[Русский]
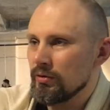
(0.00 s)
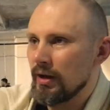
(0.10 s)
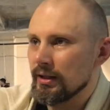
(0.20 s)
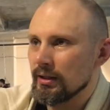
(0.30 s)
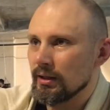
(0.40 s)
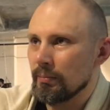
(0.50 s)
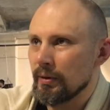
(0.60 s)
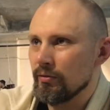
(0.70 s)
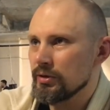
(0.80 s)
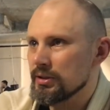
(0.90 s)
удивляет иногда
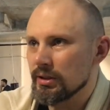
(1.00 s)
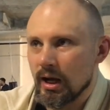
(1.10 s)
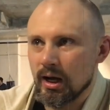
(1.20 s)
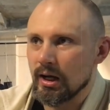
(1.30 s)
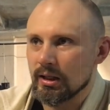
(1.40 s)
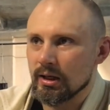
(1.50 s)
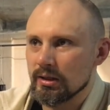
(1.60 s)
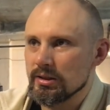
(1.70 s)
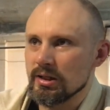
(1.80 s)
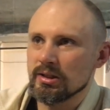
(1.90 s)
проводится какая-то
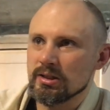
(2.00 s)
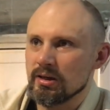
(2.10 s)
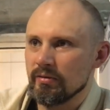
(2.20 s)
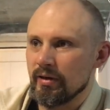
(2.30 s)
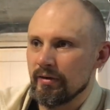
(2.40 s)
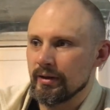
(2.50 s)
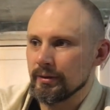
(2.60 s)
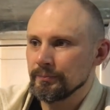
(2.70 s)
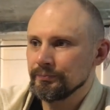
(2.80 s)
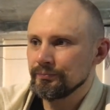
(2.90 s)
организация
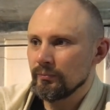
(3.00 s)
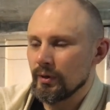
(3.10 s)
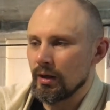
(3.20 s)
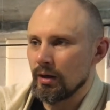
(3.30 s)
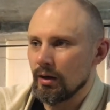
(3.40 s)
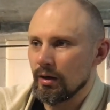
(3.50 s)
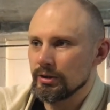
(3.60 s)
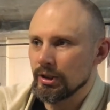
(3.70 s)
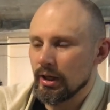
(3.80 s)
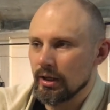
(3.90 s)
соревнования.
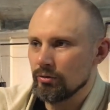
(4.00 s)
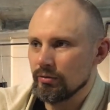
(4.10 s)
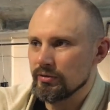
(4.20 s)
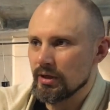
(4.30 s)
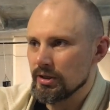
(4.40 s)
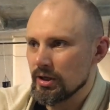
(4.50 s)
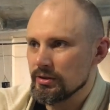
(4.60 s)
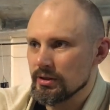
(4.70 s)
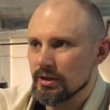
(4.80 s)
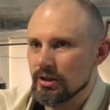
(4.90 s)
А, человек оттуда
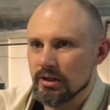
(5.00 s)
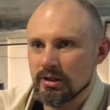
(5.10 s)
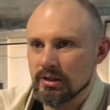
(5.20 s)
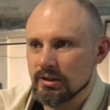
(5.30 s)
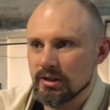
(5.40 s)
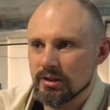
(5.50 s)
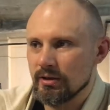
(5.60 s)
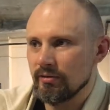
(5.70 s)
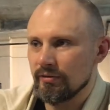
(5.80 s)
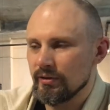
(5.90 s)
возвращается со
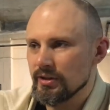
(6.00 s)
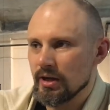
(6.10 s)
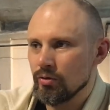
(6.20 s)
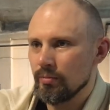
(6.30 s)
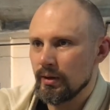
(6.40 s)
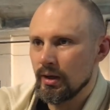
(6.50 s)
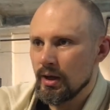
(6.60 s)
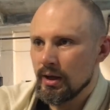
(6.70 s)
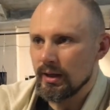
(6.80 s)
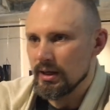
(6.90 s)
счастливой физиономией,
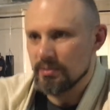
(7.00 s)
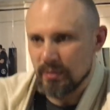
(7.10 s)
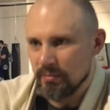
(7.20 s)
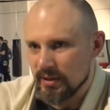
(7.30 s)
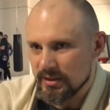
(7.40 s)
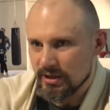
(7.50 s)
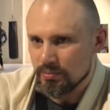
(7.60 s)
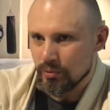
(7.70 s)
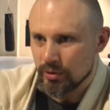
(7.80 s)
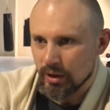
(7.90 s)
я теперь мастер
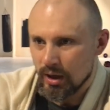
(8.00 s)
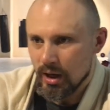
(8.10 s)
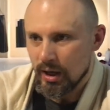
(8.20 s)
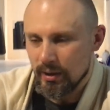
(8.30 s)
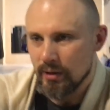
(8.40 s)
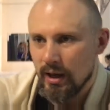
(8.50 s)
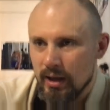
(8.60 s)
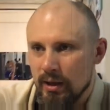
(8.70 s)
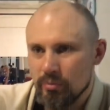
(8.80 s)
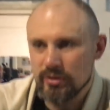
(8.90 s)
спорта. И,
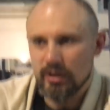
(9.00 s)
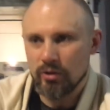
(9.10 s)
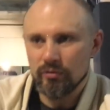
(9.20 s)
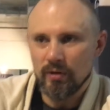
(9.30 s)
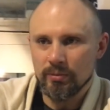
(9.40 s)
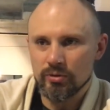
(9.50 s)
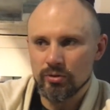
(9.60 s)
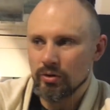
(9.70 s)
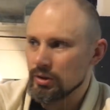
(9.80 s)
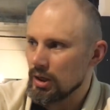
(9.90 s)
а ему задают вопрос
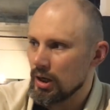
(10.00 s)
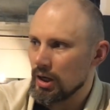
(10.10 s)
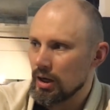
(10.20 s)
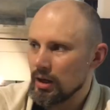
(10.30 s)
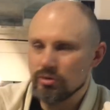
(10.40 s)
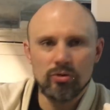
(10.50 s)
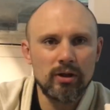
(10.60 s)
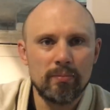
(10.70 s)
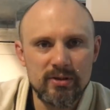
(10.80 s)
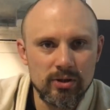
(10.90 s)
а сколько
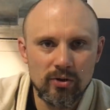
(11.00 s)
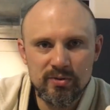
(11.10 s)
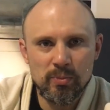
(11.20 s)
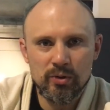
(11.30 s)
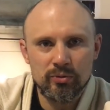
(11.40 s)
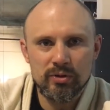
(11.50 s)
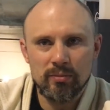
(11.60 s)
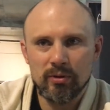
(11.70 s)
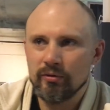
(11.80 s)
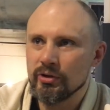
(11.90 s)
там мастеров спорта у
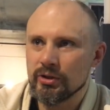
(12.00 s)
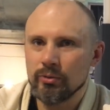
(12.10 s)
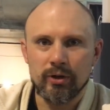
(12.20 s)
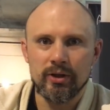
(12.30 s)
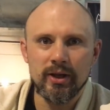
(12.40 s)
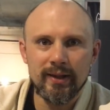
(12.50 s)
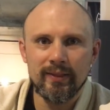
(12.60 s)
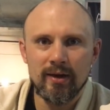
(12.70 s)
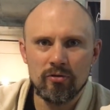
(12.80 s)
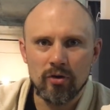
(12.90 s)
тебя было в категории? Ни
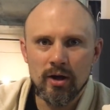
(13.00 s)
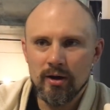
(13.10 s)
одного.